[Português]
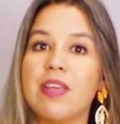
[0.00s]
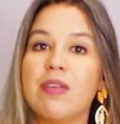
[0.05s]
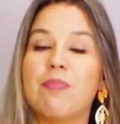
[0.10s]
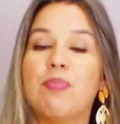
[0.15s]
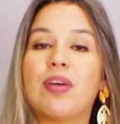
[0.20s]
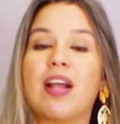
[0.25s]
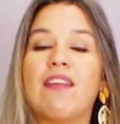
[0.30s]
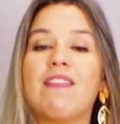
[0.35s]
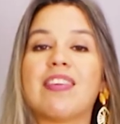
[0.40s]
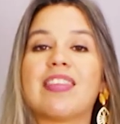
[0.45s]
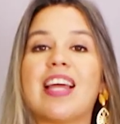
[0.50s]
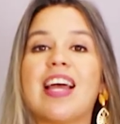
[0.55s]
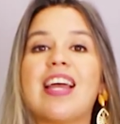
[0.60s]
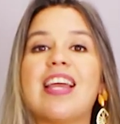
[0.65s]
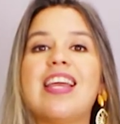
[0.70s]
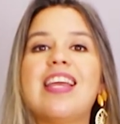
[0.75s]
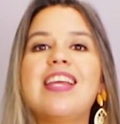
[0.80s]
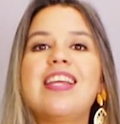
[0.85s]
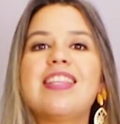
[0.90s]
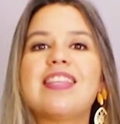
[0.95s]
porque ela vai estar tá
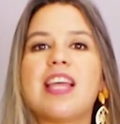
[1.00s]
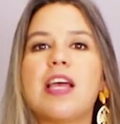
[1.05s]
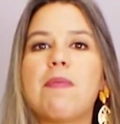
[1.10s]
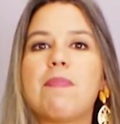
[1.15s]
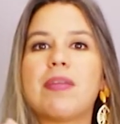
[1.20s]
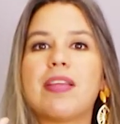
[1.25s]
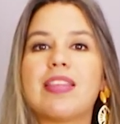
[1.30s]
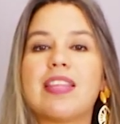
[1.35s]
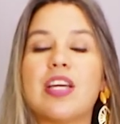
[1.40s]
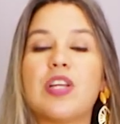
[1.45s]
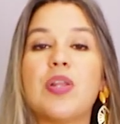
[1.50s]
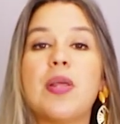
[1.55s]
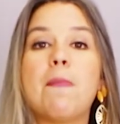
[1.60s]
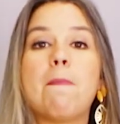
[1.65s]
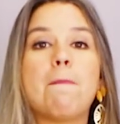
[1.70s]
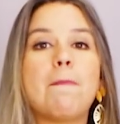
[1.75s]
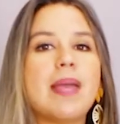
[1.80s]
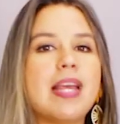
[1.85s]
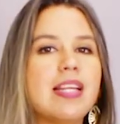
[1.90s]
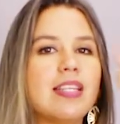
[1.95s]
interpretando e
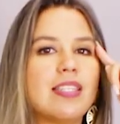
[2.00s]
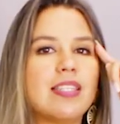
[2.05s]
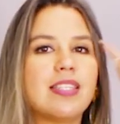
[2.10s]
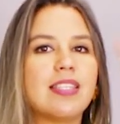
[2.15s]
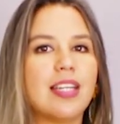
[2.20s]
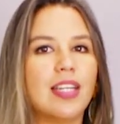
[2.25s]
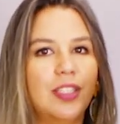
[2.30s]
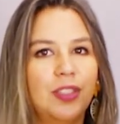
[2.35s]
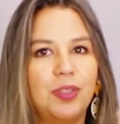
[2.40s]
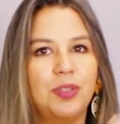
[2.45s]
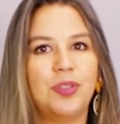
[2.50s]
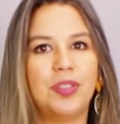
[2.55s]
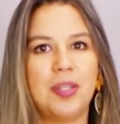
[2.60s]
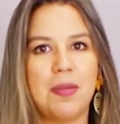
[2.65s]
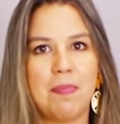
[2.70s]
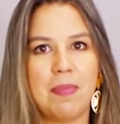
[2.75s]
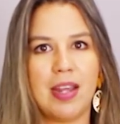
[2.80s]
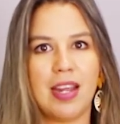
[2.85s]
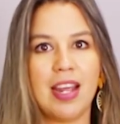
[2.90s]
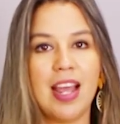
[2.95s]
pensando
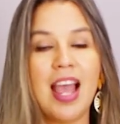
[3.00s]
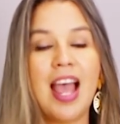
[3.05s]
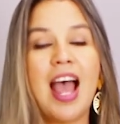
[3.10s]
também.